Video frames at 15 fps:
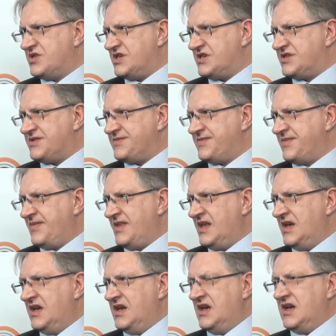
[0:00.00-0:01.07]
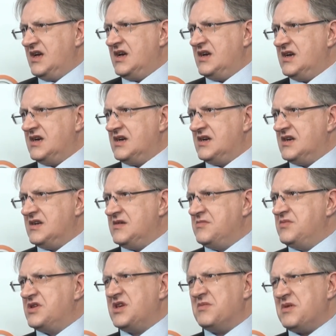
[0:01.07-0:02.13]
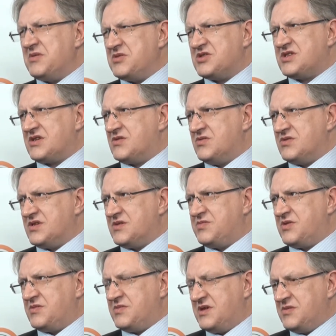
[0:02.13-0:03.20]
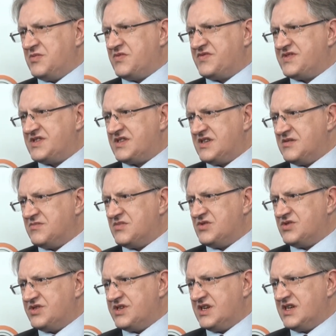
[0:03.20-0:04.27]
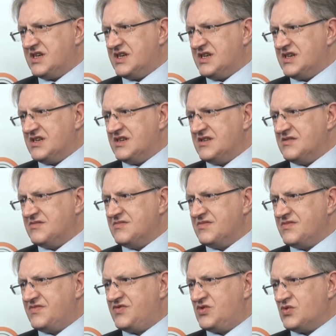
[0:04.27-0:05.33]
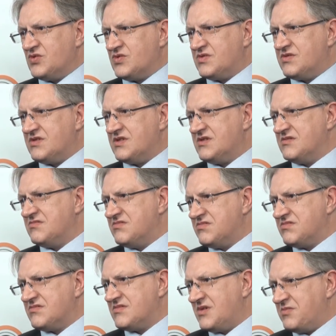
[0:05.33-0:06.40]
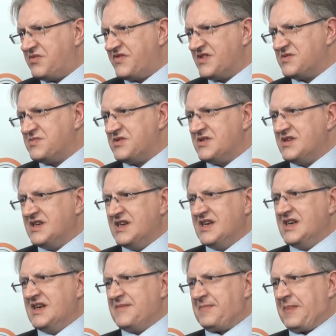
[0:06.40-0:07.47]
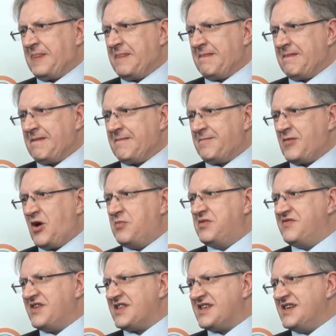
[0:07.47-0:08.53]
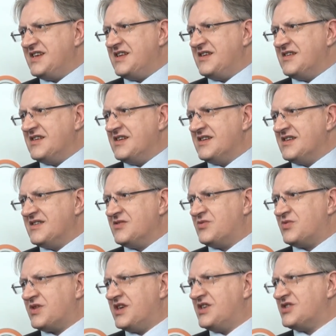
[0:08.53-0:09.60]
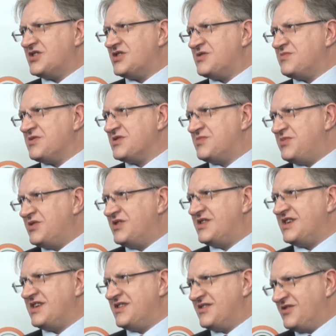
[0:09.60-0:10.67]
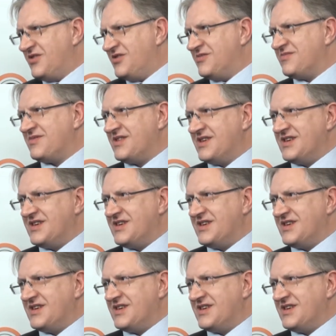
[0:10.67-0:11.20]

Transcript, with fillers: rzeczy. E, my nie mamy szczególnych problemów z tym, że e, wśród, e, no powiedzmy, mm, obywateli II Rzeczypospolitej do